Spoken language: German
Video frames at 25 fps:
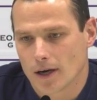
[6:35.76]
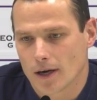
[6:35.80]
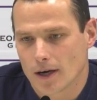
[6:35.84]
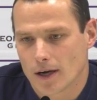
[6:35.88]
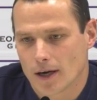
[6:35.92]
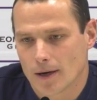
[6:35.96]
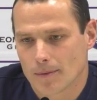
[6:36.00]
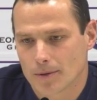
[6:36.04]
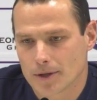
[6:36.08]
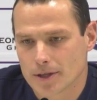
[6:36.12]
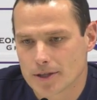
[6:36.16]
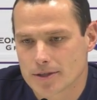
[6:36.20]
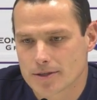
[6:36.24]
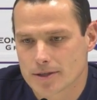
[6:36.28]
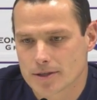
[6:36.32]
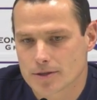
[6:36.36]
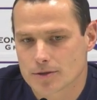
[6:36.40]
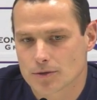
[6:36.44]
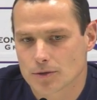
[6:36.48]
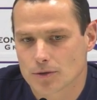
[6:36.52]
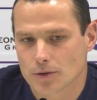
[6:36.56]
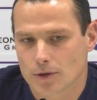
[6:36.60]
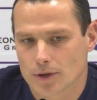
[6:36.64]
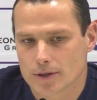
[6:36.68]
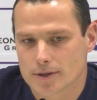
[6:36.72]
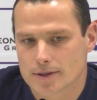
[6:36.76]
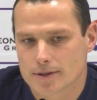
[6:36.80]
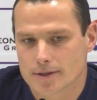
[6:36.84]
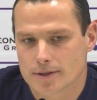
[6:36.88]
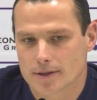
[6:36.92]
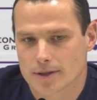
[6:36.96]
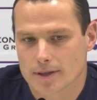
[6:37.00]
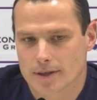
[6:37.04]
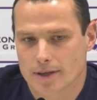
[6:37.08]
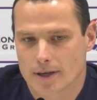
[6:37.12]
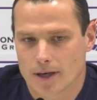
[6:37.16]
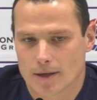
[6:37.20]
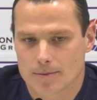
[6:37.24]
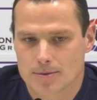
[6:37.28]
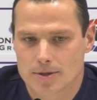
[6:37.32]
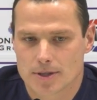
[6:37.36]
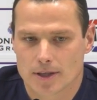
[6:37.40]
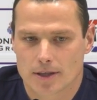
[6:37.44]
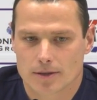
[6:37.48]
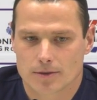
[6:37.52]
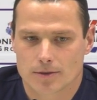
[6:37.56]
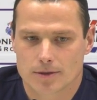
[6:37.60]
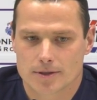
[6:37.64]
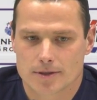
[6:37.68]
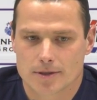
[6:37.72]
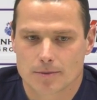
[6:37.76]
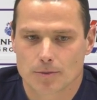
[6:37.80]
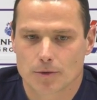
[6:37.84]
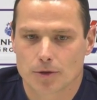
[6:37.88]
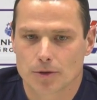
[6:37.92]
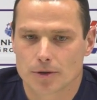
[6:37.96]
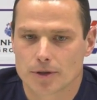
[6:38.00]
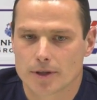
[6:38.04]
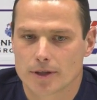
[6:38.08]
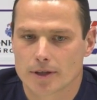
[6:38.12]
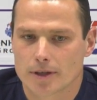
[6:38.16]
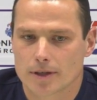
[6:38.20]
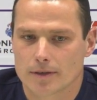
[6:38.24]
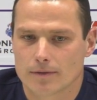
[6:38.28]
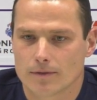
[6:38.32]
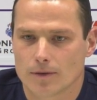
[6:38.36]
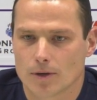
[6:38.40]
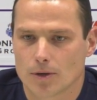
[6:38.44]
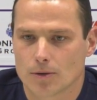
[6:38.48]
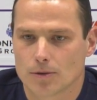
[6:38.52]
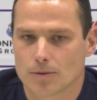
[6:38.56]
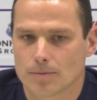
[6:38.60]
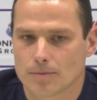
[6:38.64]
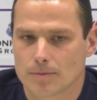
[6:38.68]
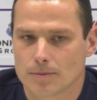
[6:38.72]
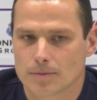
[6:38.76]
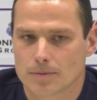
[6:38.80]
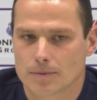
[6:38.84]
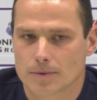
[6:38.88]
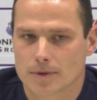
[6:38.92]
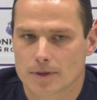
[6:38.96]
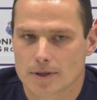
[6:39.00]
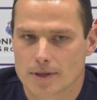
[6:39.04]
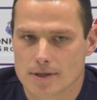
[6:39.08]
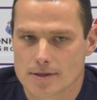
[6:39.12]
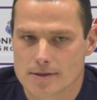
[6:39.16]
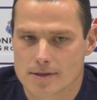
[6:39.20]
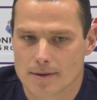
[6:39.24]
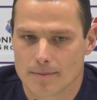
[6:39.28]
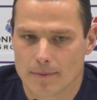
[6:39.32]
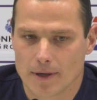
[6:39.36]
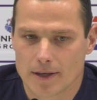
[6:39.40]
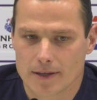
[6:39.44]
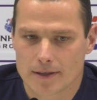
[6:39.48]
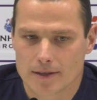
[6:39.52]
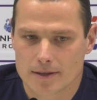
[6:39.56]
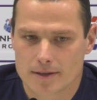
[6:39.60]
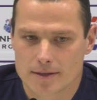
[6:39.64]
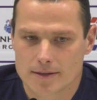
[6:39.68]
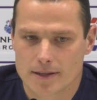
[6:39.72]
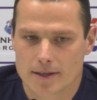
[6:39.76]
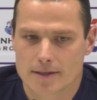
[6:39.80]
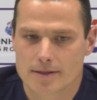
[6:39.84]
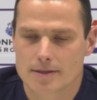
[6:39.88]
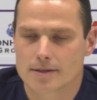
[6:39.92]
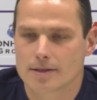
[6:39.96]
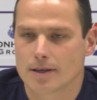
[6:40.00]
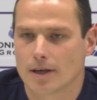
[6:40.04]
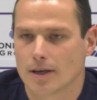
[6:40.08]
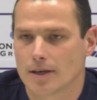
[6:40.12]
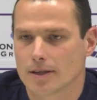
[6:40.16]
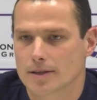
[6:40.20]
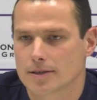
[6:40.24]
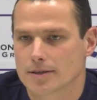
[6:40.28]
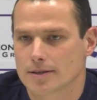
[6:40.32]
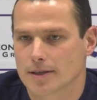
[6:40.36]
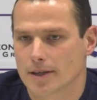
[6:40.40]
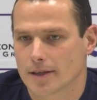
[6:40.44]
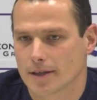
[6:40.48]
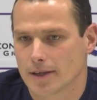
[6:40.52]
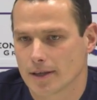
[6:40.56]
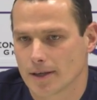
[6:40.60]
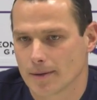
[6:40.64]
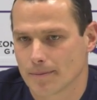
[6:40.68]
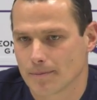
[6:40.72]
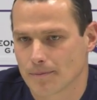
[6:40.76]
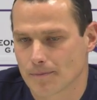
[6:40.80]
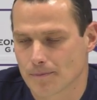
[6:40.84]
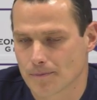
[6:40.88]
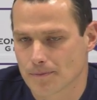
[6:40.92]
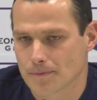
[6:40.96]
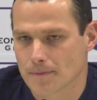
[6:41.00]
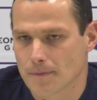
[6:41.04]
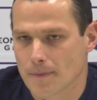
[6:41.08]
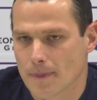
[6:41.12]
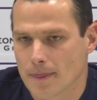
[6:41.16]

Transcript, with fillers: aber nichtsdestotrotz äh, gab es ja trotzdem Gründe, warum das am Ende des letzten Jahres dann eben